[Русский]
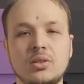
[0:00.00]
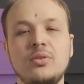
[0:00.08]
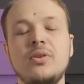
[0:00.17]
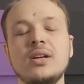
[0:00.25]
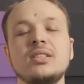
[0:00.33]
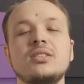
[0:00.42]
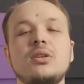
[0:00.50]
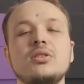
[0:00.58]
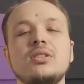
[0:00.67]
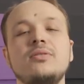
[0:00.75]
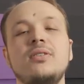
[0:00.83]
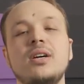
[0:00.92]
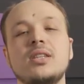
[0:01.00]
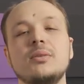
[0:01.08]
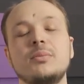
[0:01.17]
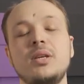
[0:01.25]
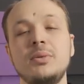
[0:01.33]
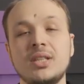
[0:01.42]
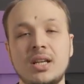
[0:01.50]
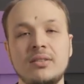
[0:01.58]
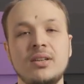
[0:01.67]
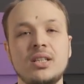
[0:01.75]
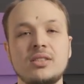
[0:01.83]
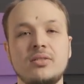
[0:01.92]
Но факт остается фактом. Именно
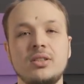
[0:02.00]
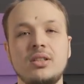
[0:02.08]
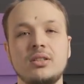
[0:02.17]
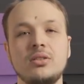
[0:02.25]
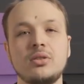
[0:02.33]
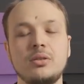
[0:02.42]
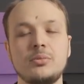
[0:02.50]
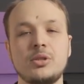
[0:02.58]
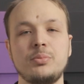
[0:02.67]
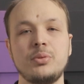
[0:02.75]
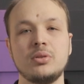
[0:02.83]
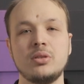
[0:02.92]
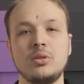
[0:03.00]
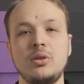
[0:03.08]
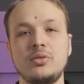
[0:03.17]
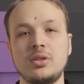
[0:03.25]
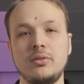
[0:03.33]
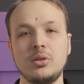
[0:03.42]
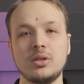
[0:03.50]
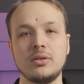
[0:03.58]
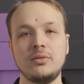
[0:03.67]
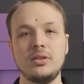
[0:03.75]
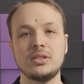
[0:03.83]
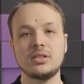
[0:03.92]
Альварес владел титулом чемпиона UFC в
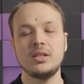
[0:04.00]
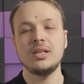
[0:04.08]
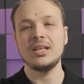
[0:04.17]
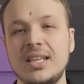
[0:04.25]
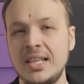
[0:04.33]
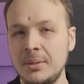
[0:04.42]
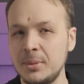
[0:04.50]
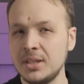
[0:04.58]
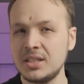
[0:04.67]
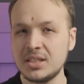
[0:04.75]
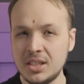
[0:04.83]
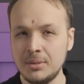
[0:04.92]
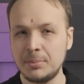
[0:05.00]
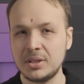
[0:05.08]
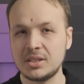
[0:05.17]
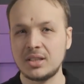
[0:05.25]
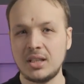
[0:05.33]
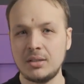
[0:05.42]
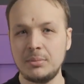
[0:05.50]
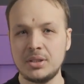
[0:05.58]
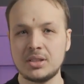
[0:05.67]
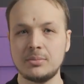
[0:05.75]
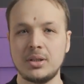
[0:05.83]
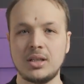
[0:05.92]
легком весе, и именно с ним предстояло
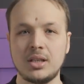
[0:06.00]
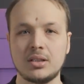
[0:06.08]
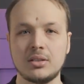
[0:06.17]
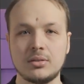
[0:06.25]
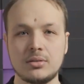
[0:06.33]
биться Макгрегору.